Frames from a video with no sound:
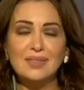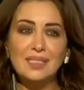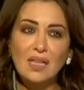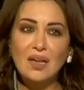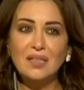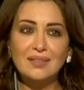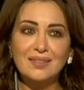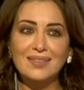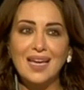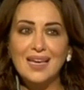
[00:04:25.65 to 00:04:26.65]
صارت
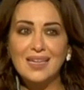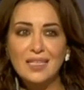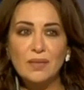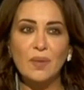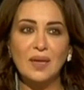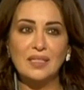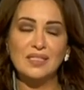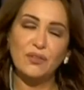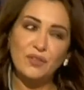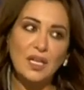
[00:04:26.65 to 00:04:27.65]
تقريبا
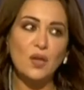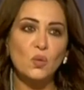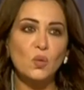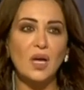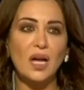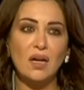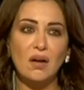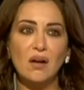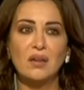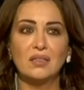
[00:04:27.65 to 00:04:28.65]
اذا فينا نقول
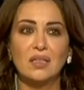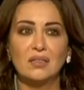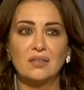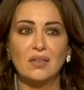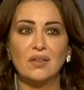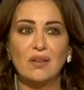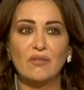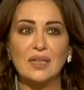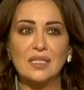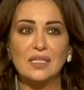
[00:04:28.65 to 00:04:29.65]
على خارطه
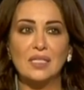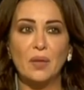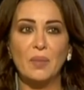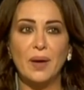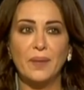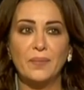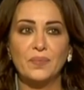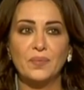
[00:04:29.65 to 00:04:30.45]
الفن السابع